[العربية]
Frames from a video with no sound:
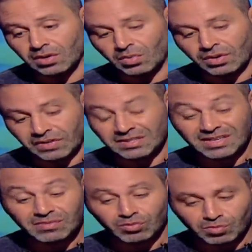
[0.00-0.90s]

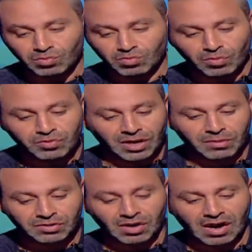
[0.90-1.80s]
والفانسي ممتع
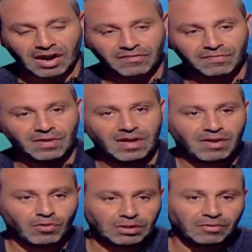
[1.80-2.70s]
بصراحه عارف آه.
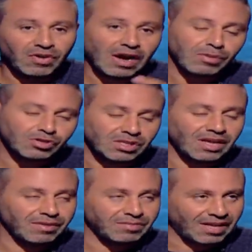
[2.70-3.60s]
وانت بتتفرج على الماتشات
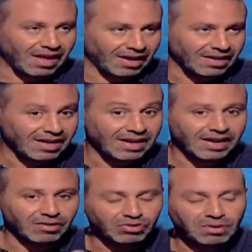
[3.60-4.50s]
هي امتاع
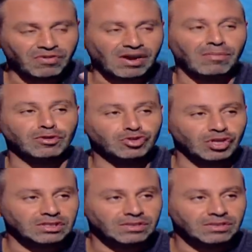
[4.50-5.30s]
لكن وانت بتتفرج على الماتشات